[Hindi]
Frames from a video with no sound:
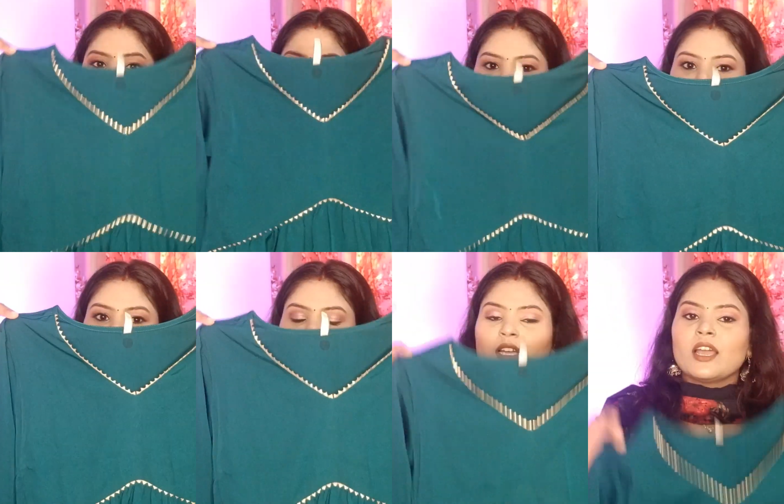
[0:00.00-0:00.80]
ये जो
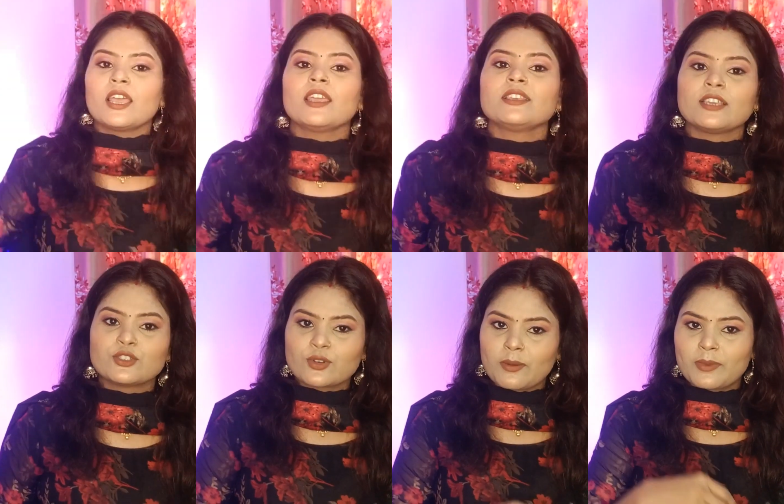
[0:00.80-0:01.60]
कुर्ता है ये
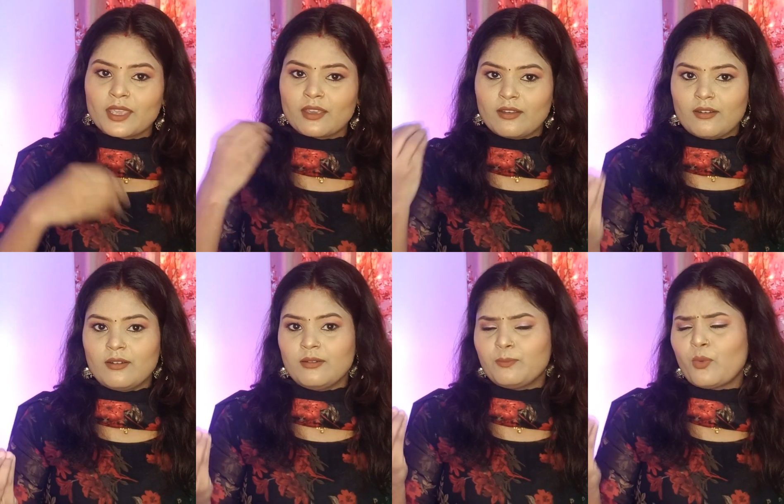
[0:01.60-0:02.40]
जो अभी
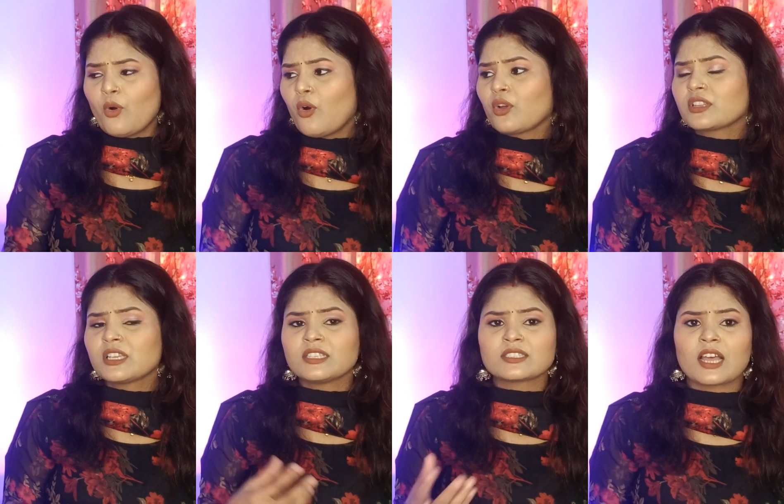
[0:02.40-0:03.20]
बहुत
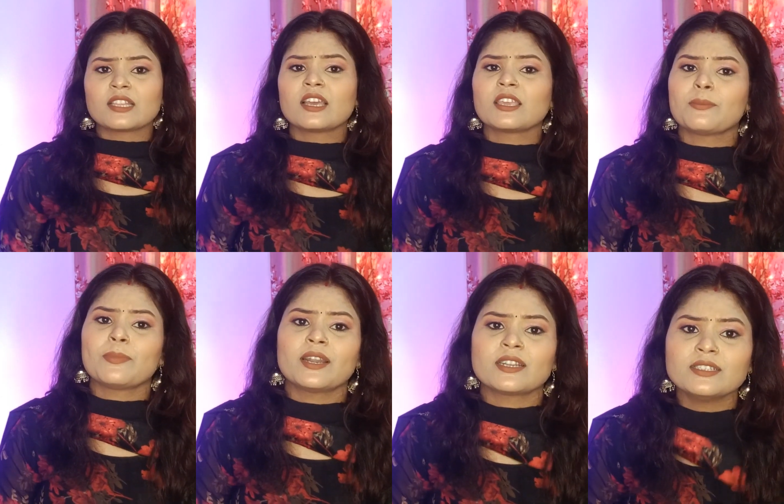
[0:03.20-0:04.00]
ही ज़्यादा ये
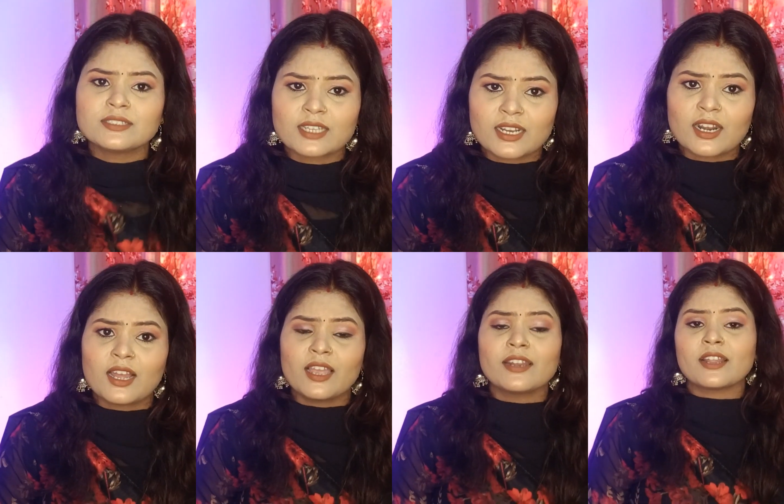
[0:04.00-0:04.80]
पैटर्न चल
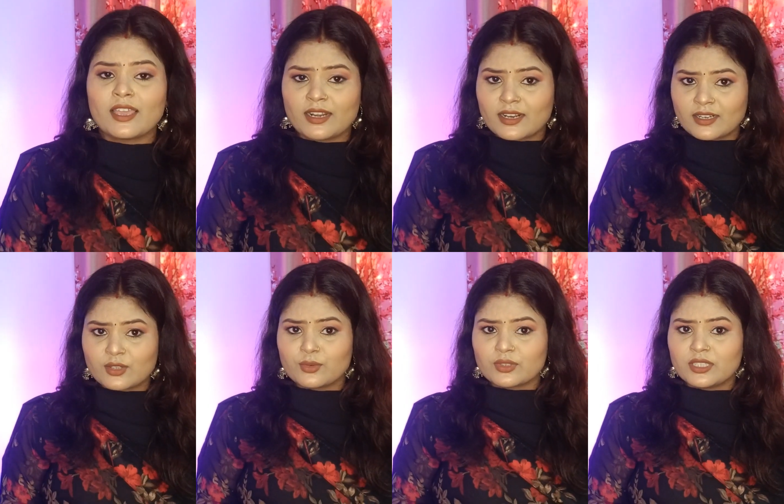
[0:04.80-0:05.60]
रहा है नायरा
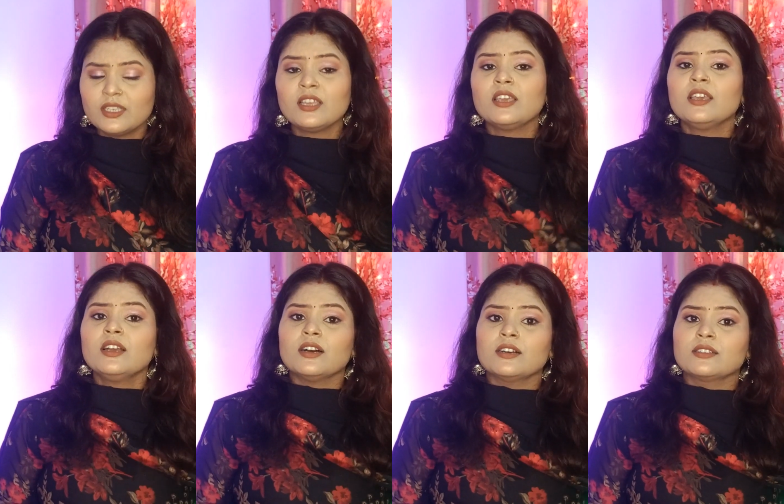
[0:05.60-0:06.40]
कट कुर्ती
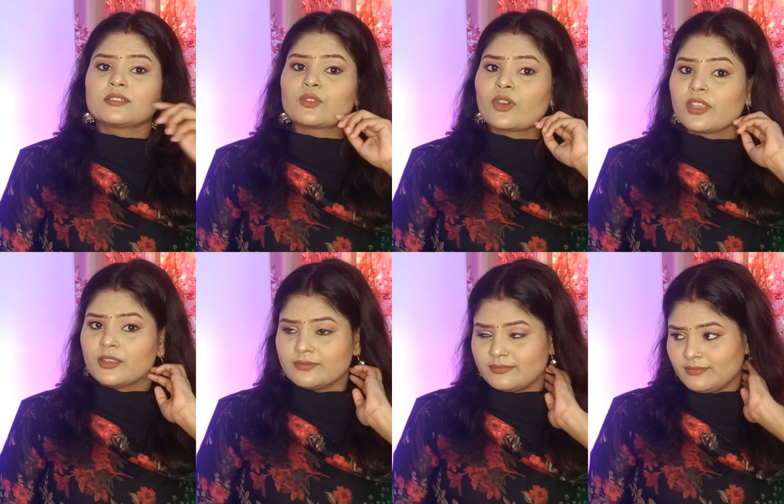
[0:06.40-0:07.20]
सॉरी
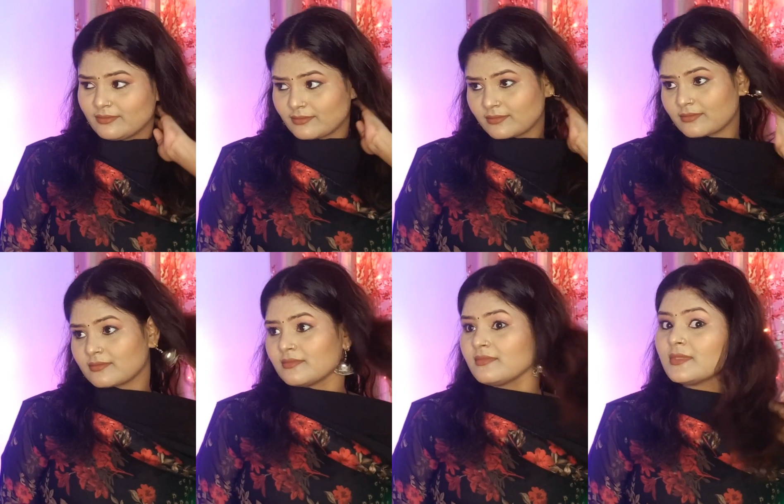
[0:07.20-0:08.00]

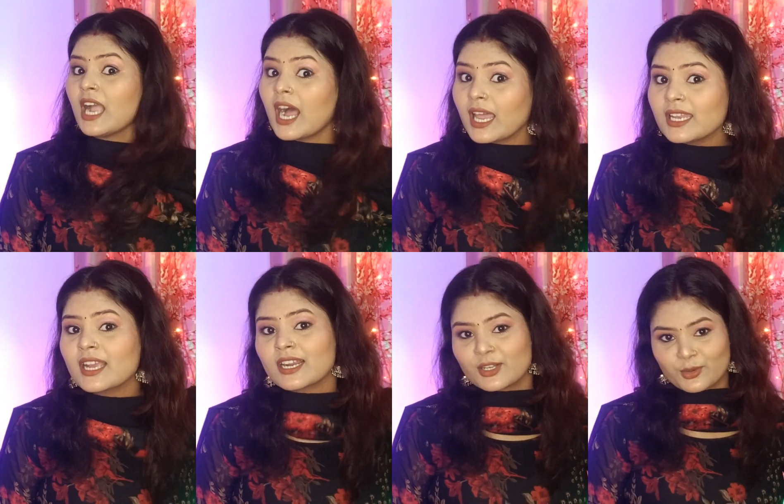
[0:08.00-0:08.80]

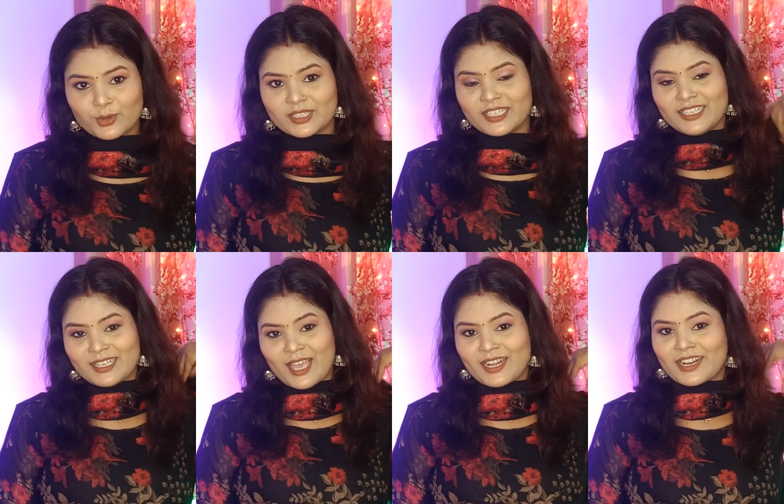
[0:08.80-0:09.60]
आलिया कट कुर्ती
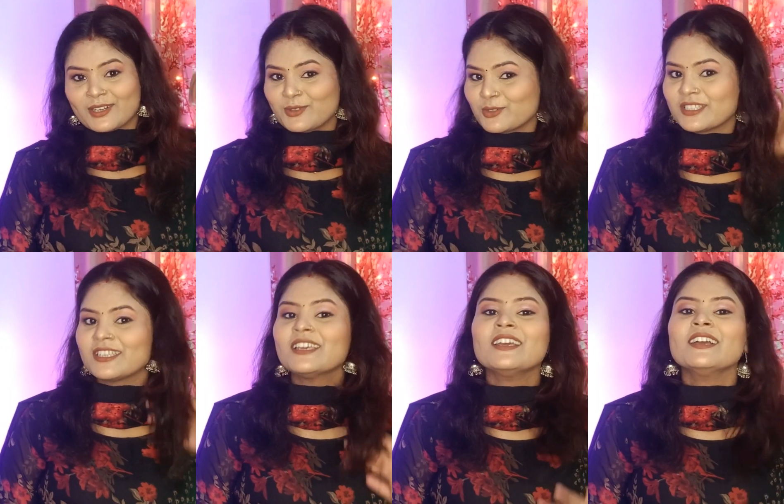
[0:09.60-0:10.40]
नायरा कट कुर्ती